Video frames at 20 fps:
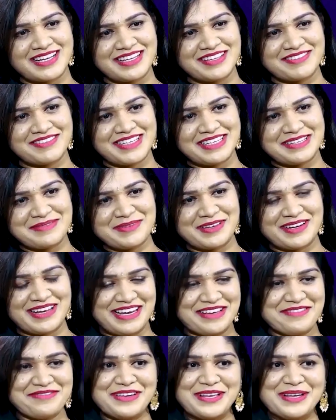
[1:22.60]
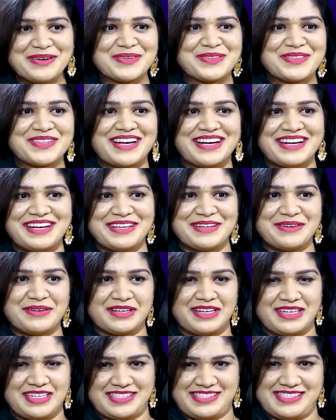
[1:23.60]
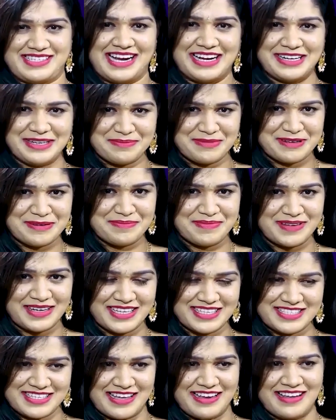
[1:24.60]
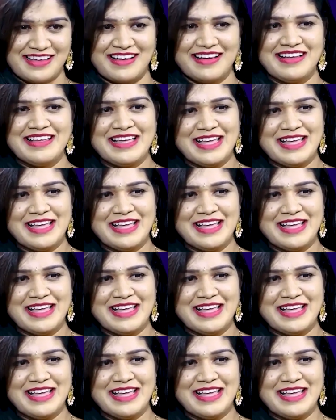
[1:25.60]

దాని వల్ల మీరు ఎలా ఫీల్ అవుతున్నారంటే ఒక స్టార్టప్ కంపెనీ చాలా